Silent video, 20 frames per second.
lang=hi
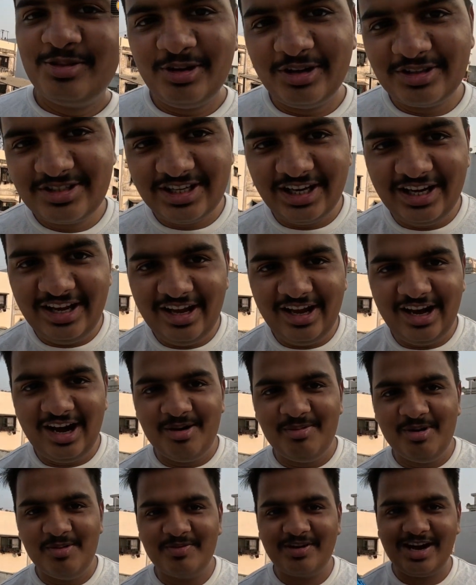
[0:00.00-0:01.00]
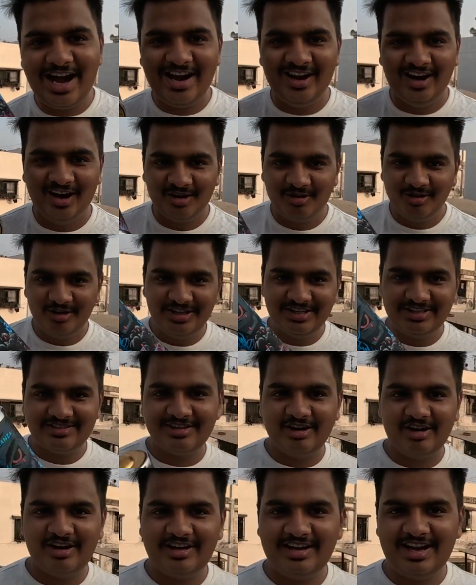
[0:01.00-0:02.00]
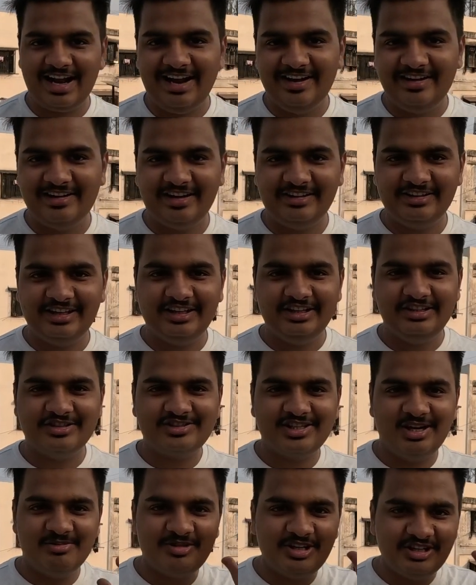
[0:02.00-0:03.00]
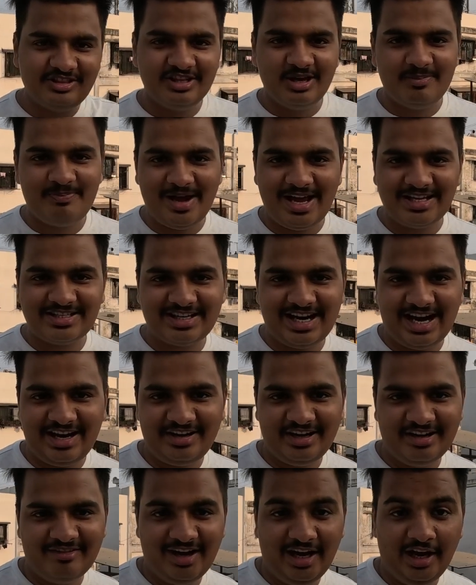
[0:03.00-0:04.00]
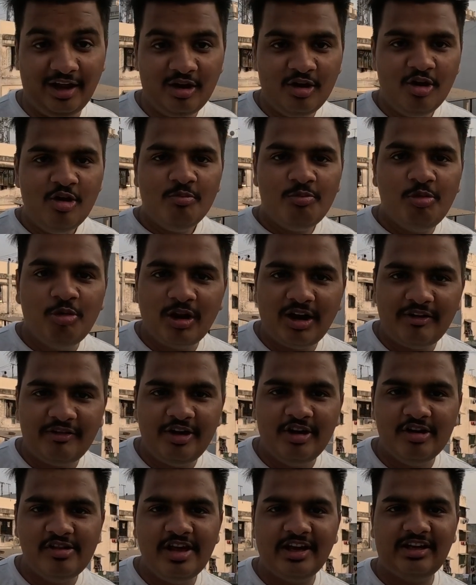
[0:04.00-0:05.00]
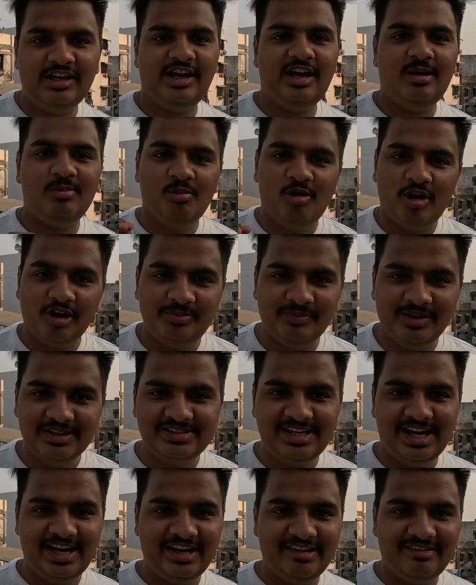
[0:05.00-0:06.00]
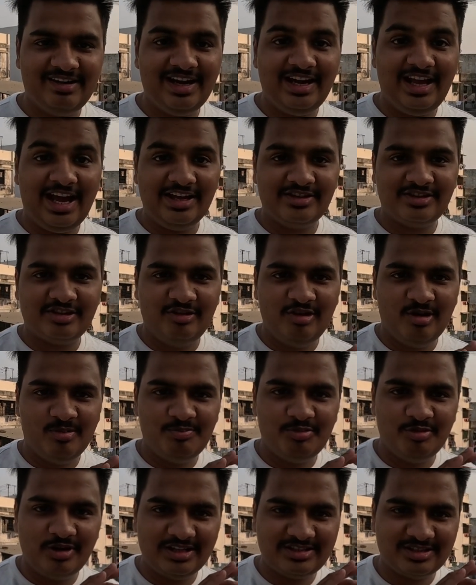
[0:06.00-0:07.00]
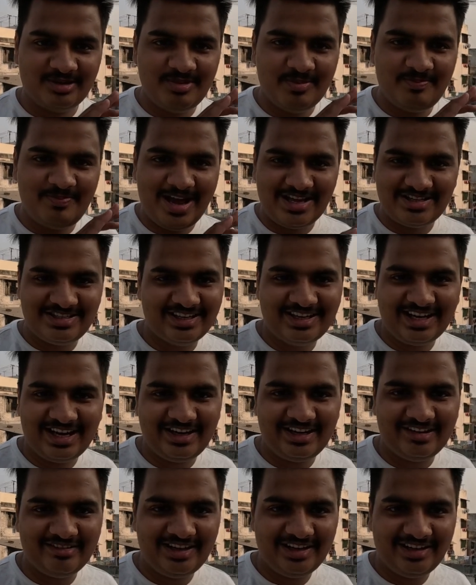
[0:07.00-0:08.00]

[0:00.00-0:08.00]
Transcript: तो चले अब हम काला अघोरी से ट्राई करते हैं कि इससे हम कितने पैच काटने वाले हैं पूरा वीडियो देखिएगा बहुत मज़ा आने वाला है आज के वीडियो हम पूरा सभी पैच ही काटने